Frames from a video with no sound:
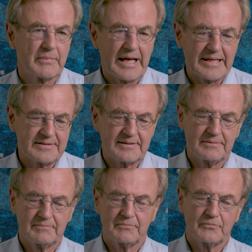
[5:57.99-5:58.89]
Eis,
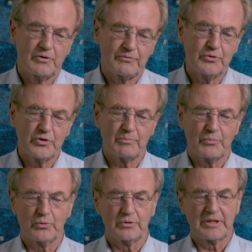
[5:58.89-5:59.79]
auf dünnem
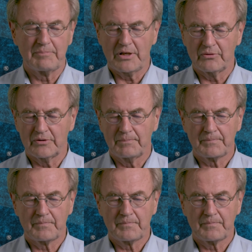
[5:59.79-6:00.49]
Boden gebaut.